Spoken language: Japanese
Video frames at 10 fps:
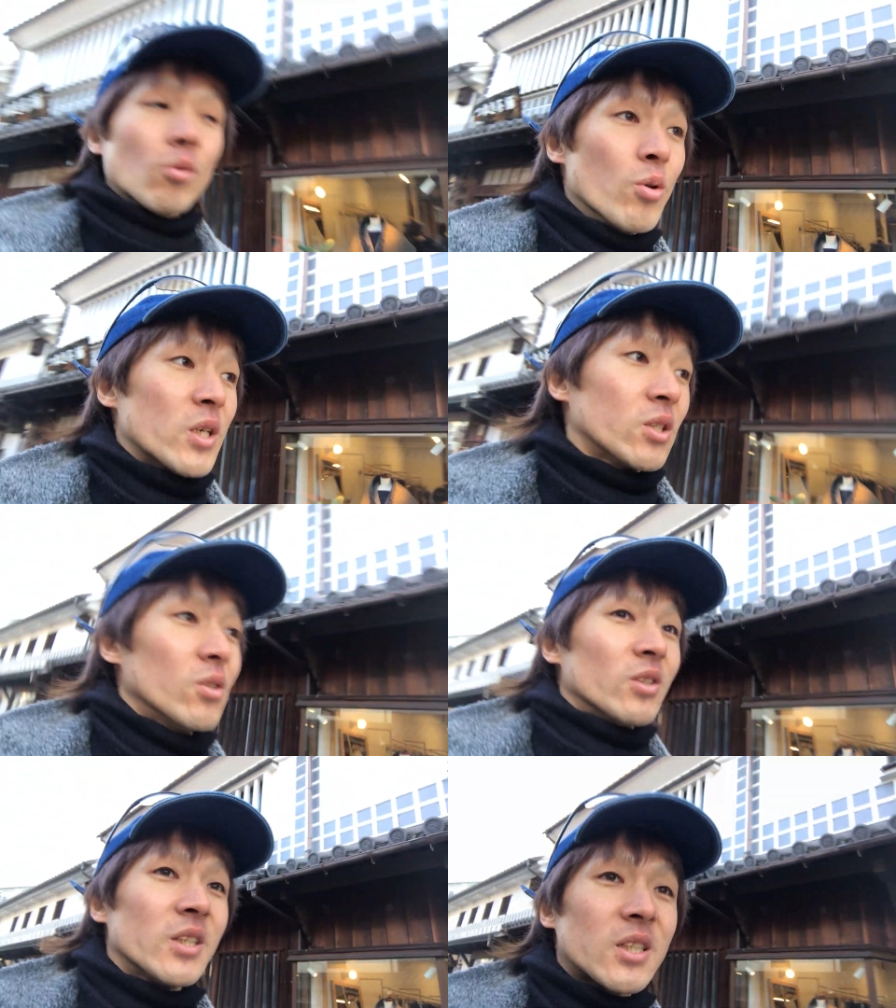OS
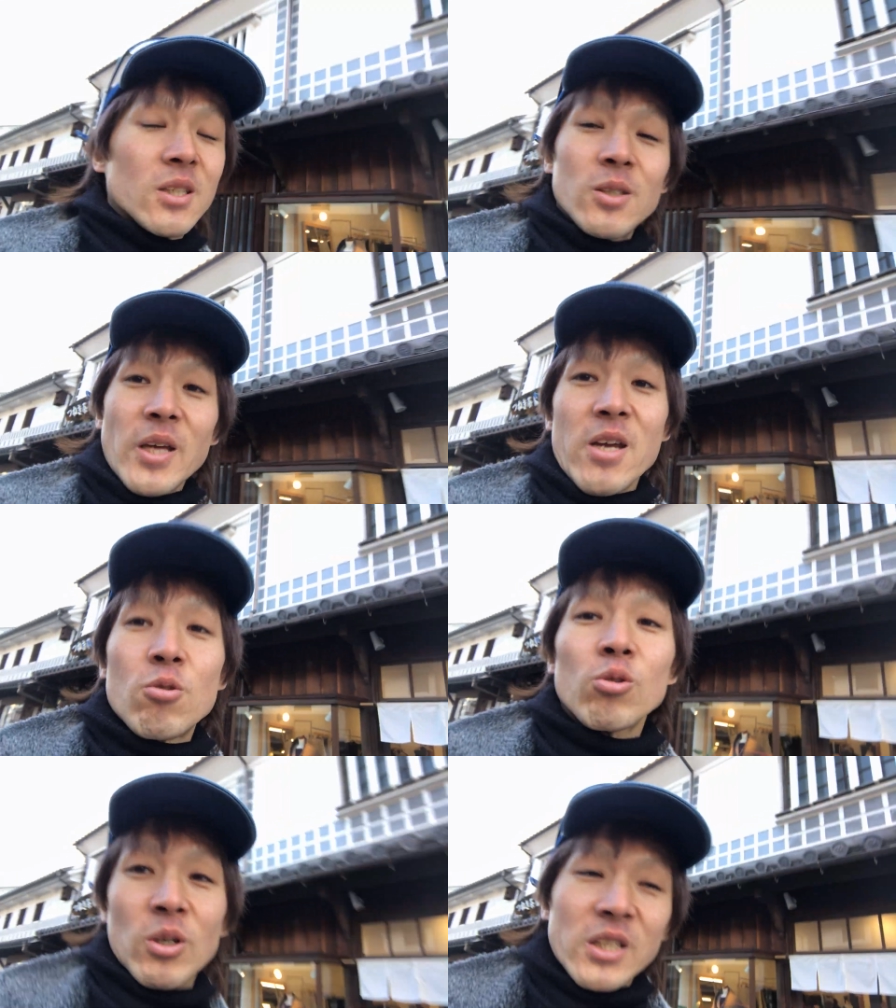の健
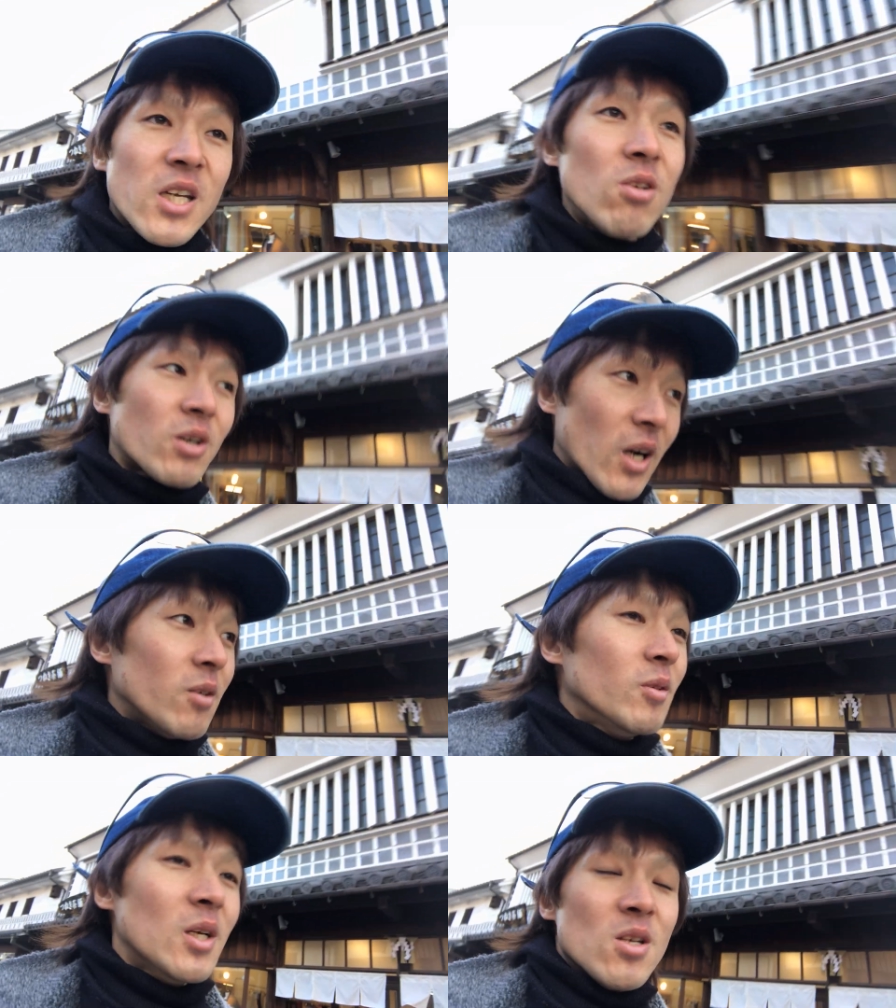康とかできるから
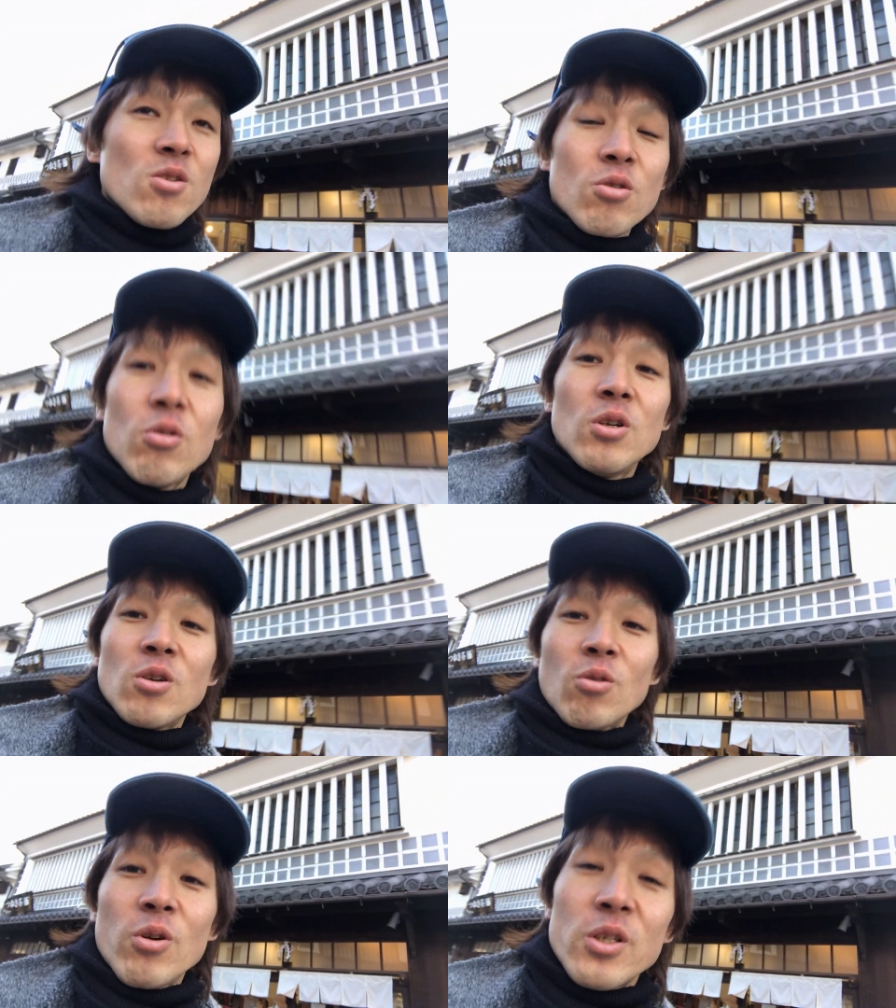そ
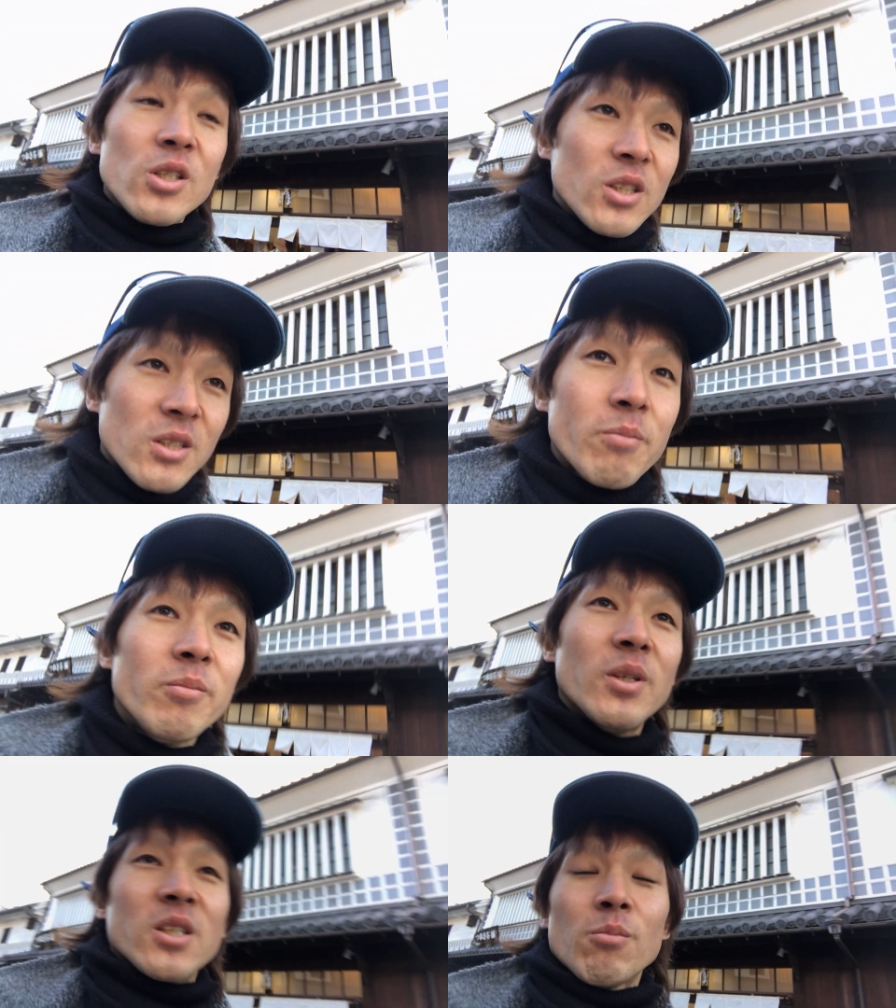こういう、ね、
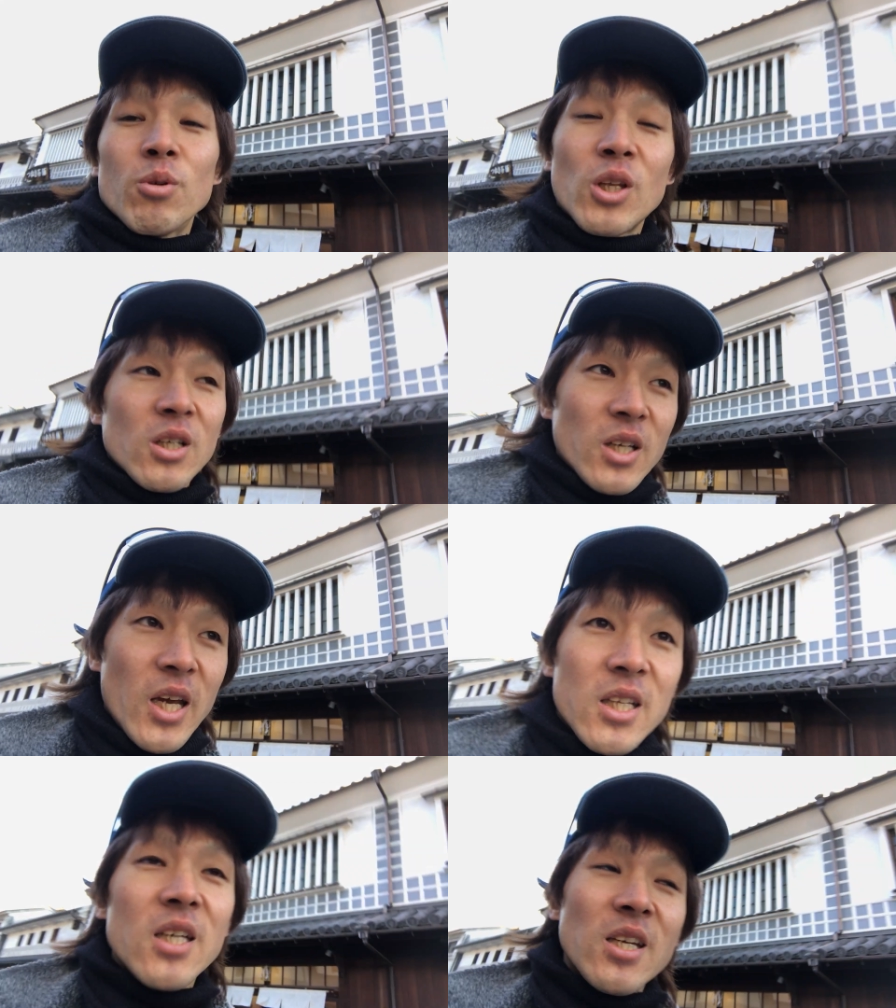皆さん持ってる携
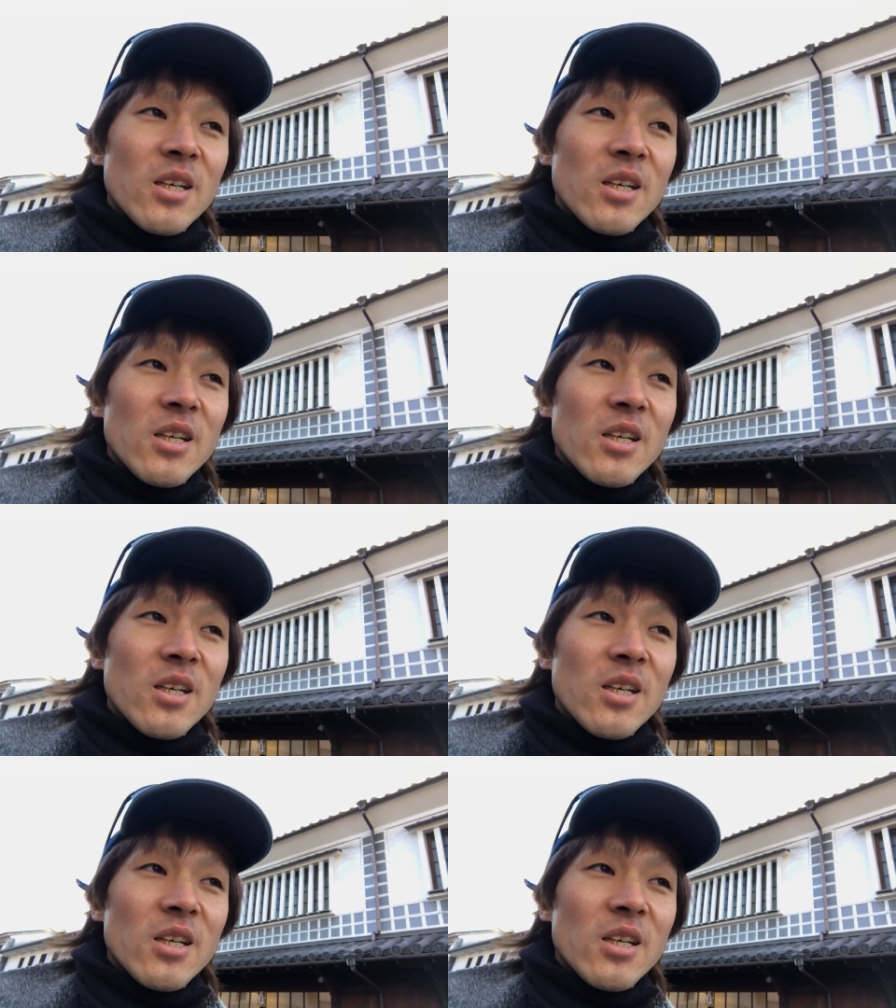帯